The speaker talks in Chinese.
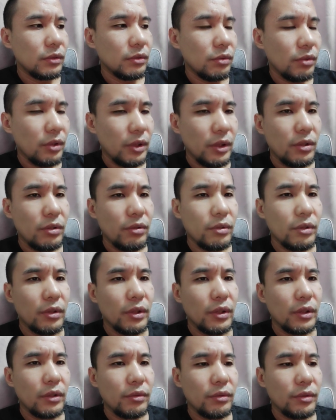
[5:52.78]
很重要这个
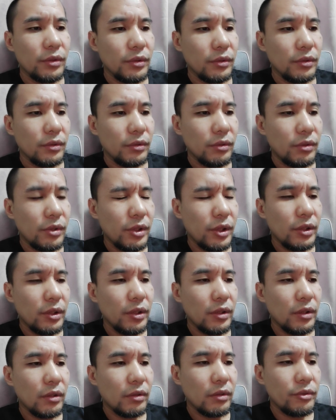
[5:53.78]
东西，就身体的
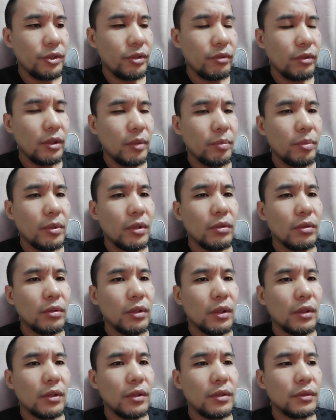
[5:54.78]
这种精力不够了。
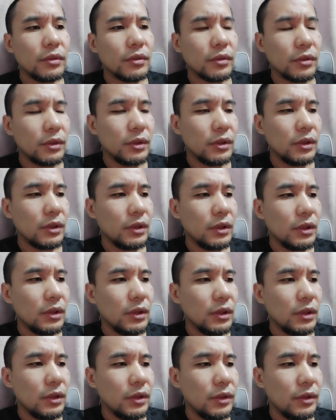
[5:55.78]

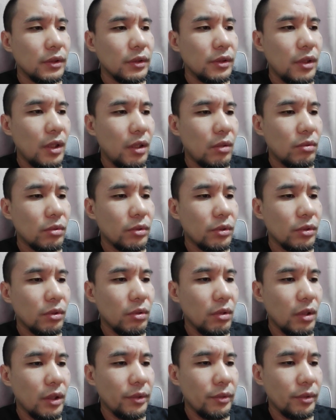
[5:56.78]
上午就
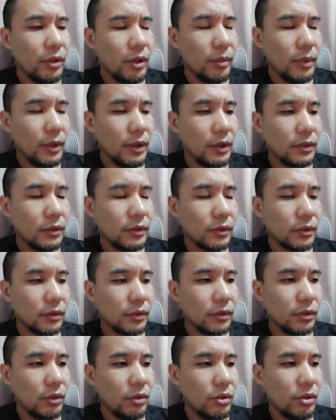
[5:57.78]
晃一圈吧，
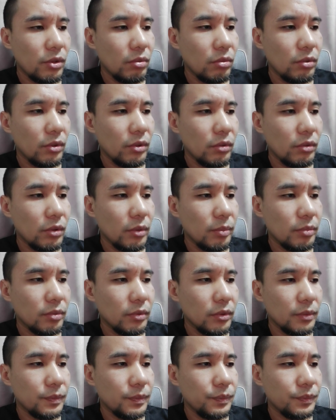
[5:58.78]
到中午如果不
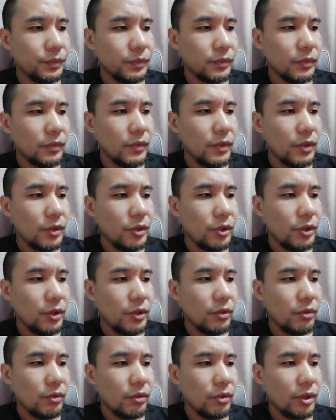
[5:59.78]

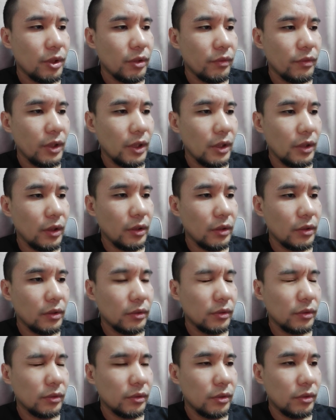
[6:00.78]
就停下来。
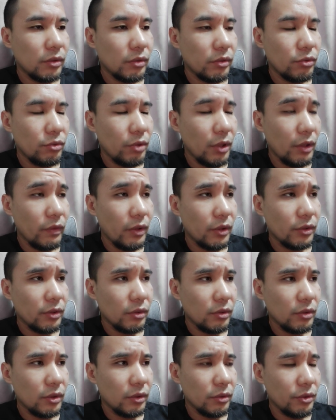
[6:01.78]
就是全放松
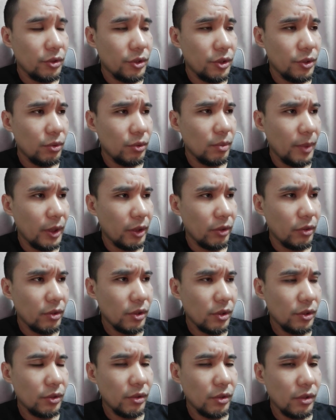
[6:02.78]
了，能休个半小时一
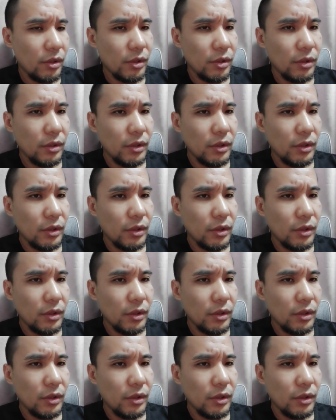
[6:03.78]
小时，